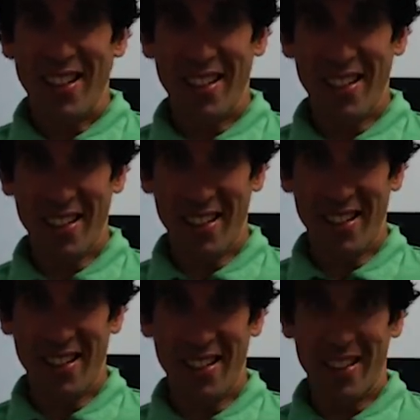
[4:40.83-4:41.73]

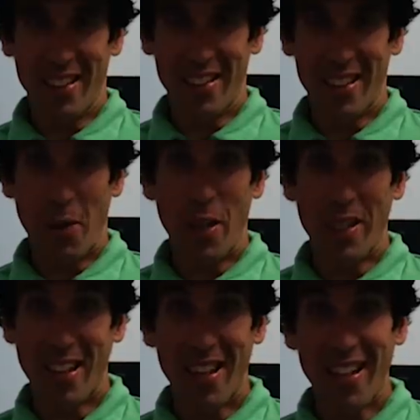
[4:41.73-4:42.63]
Eh, sabor
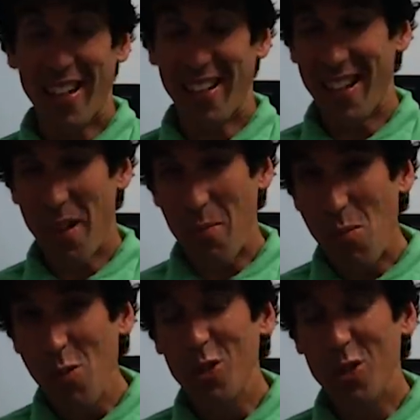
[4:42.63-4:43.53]
a sangre que hacía
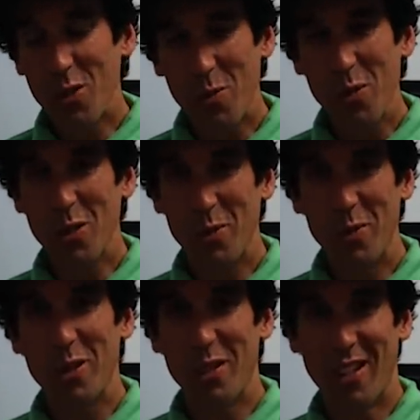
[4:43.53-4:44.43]
mucho, mucho,
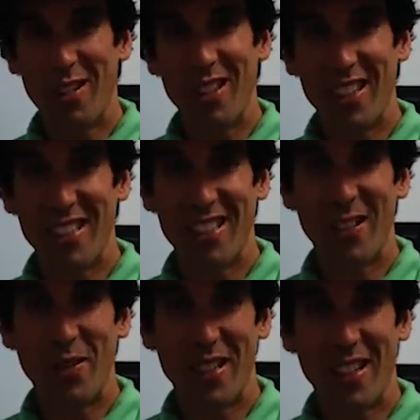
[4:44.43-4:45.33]
mucho que no tenía este
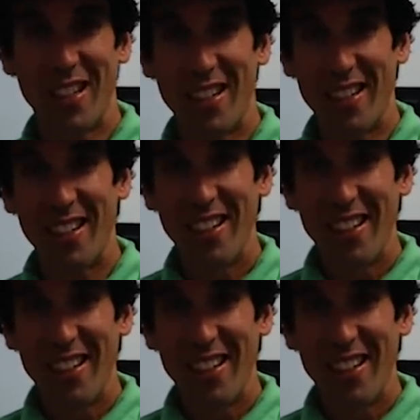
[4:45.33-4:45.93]
sabor a sangre